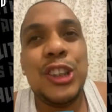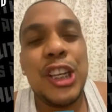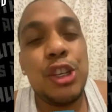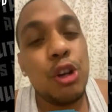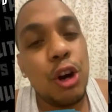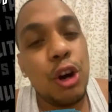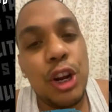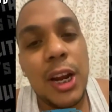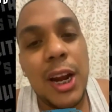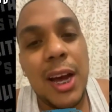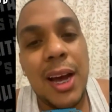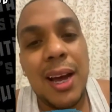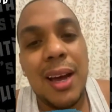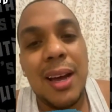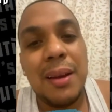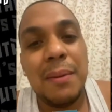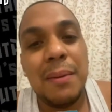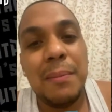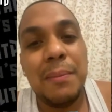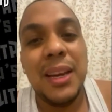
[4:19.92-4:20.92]
si
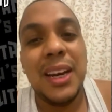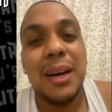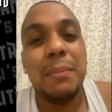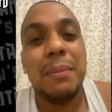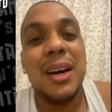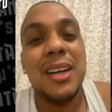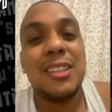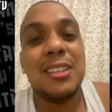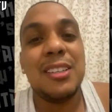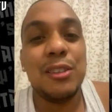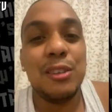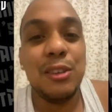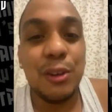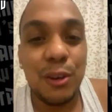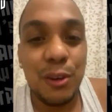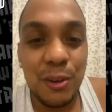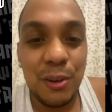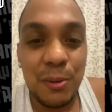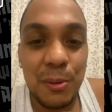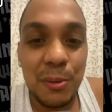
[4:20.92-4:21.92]
Jonah binabash
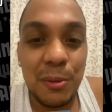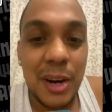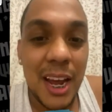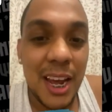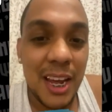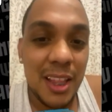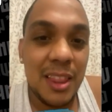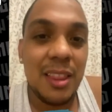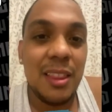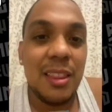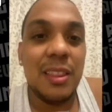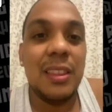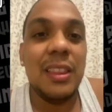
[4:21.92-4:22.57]
nyo, right?